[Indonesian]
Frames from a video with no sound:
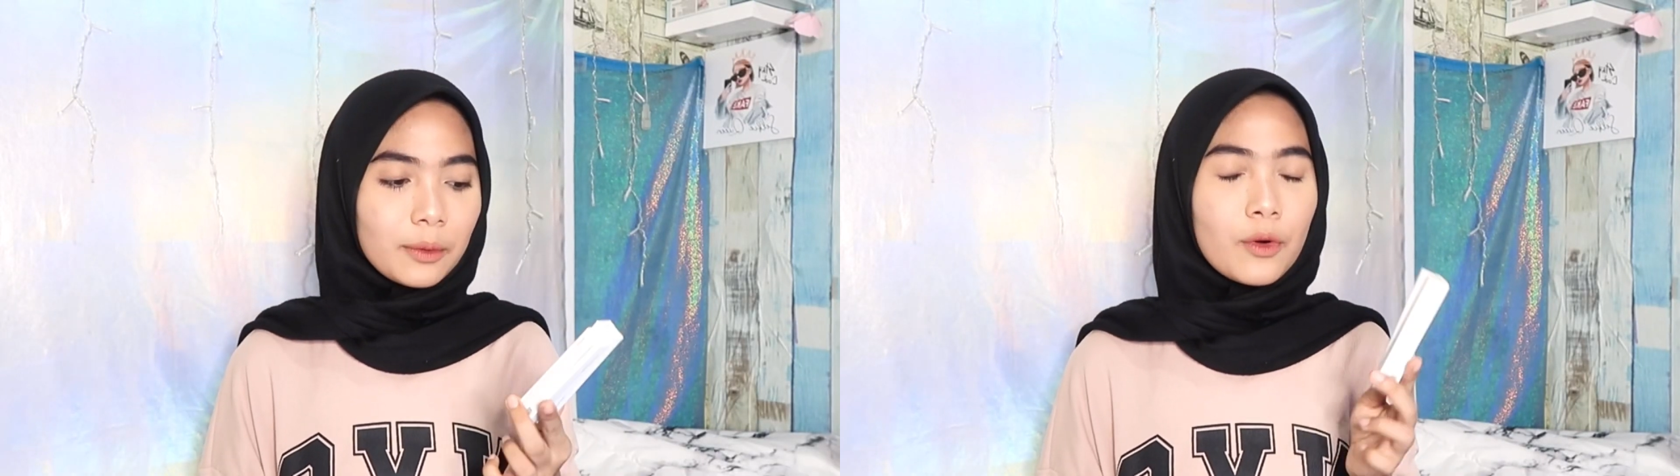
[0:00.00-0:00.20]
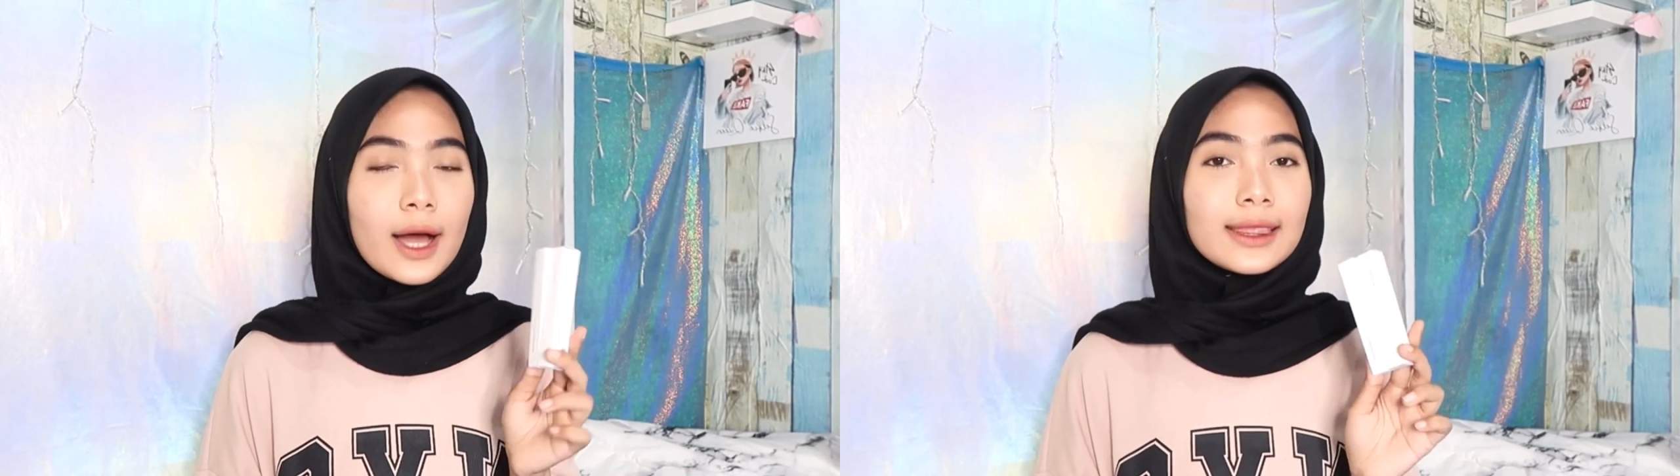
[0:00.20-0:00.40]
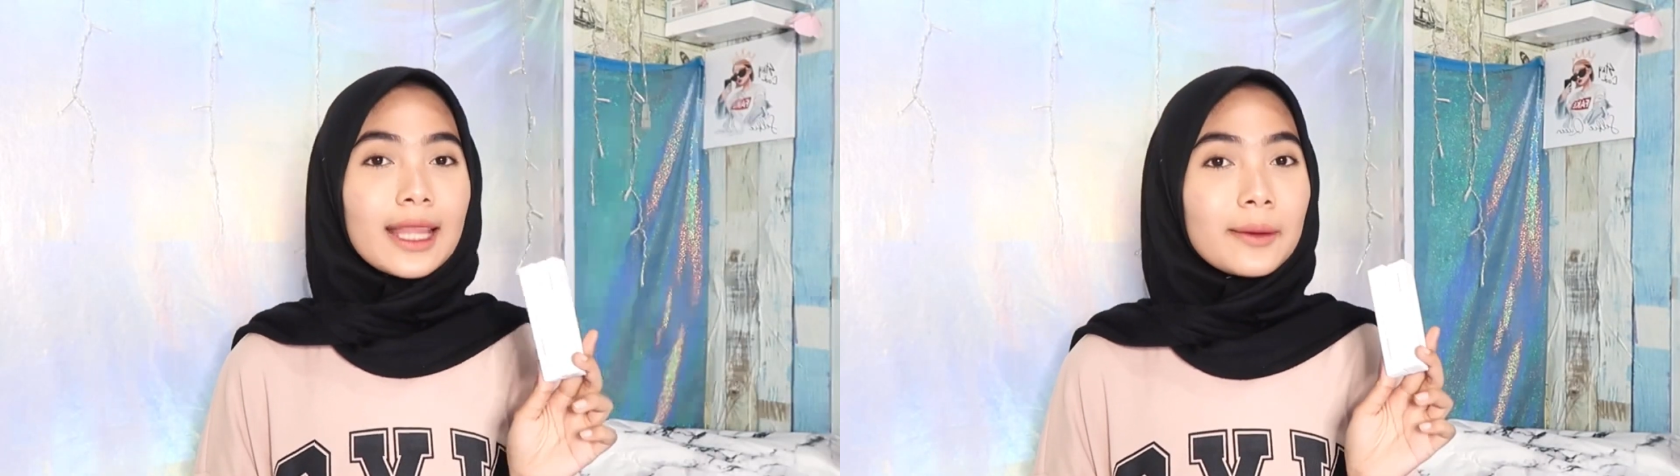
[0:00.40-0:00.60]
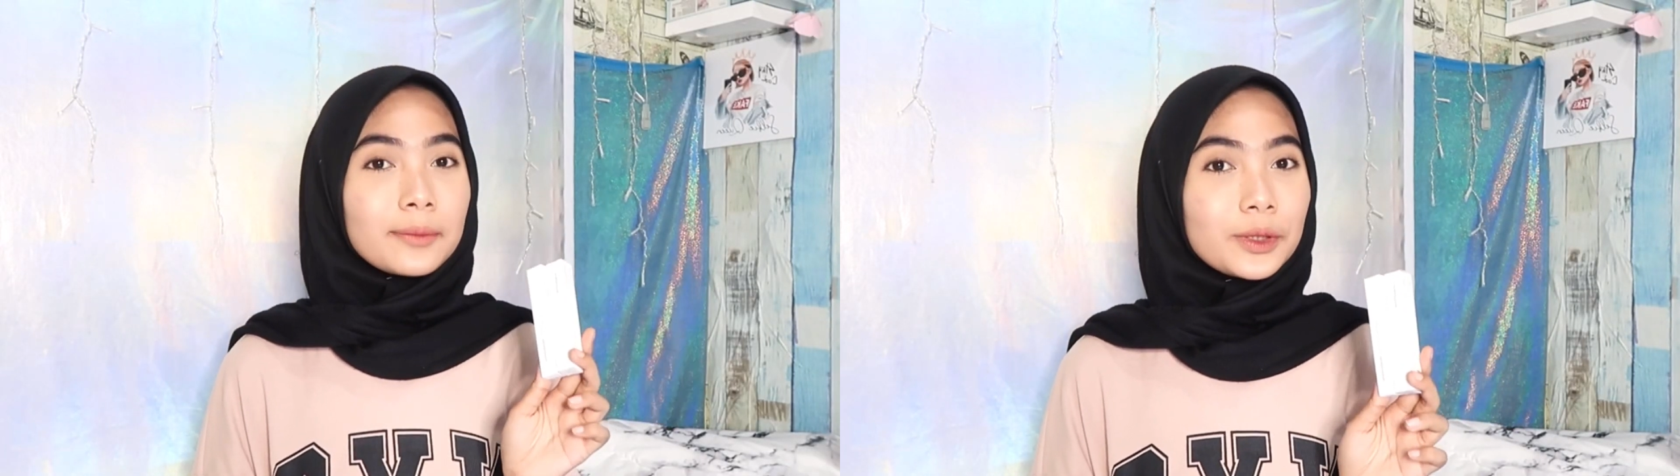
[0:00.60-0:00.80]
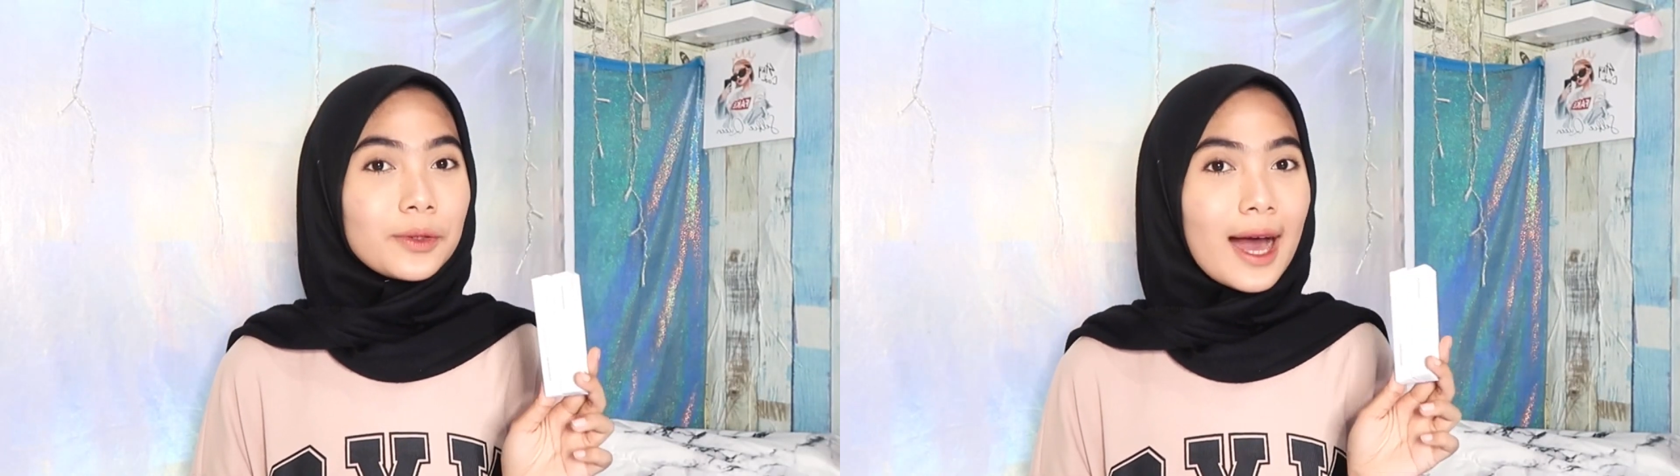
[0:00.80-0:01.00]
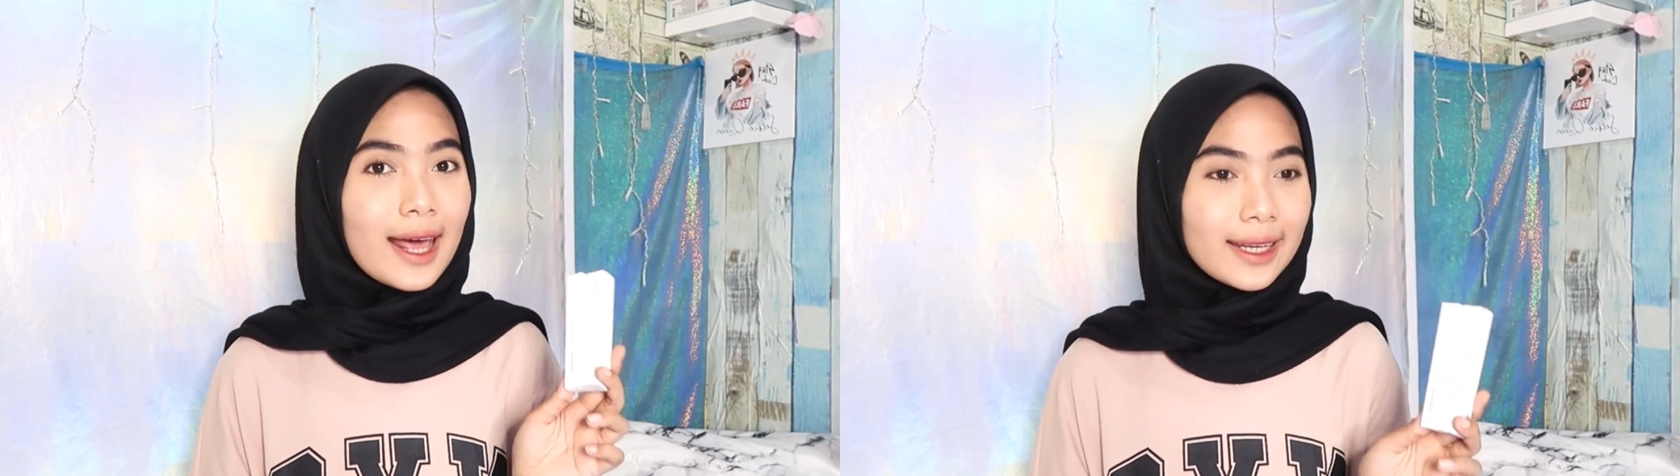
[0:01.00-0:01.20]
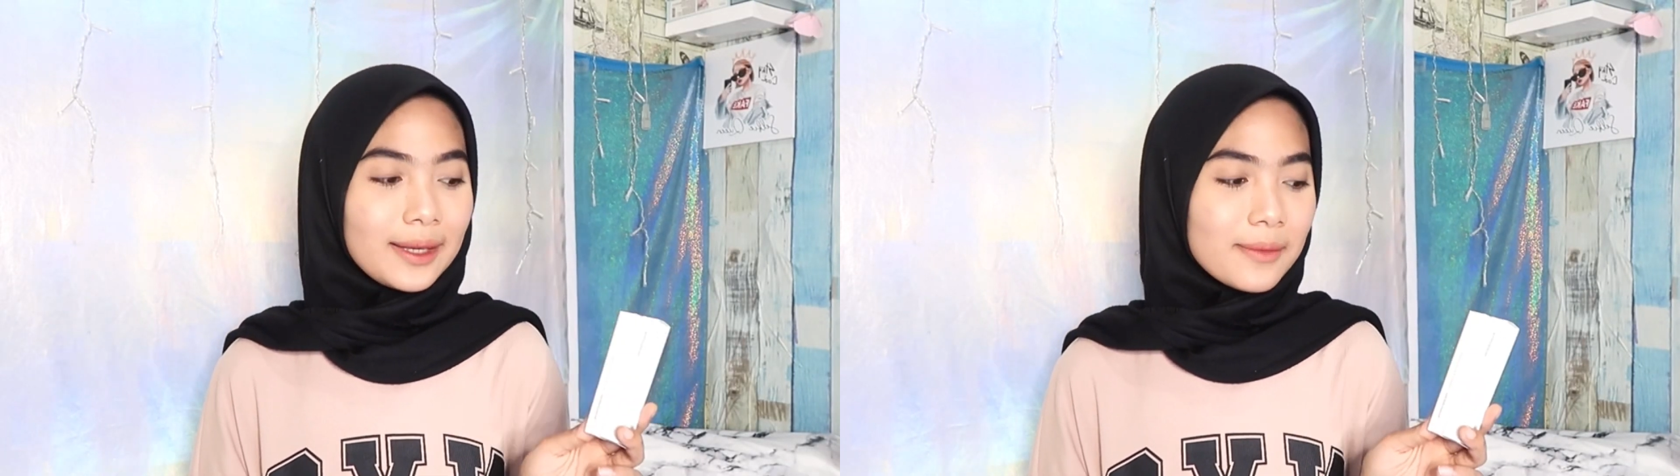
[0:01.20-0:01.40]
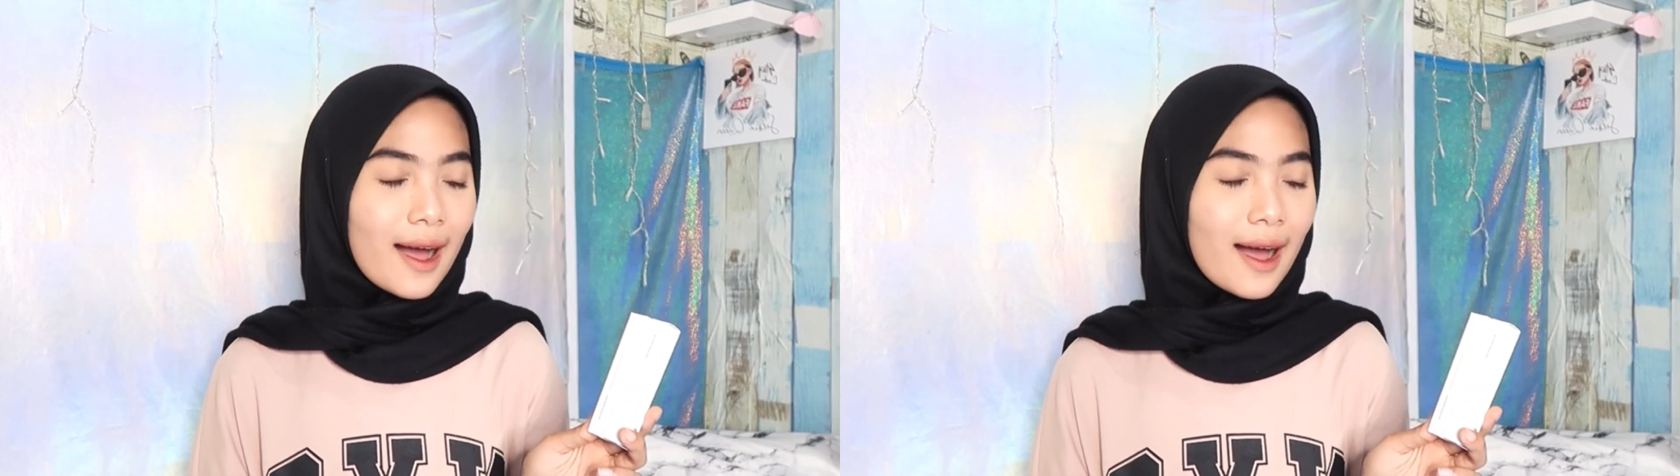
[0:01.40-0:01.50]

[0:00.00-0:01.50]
buat 60 hari,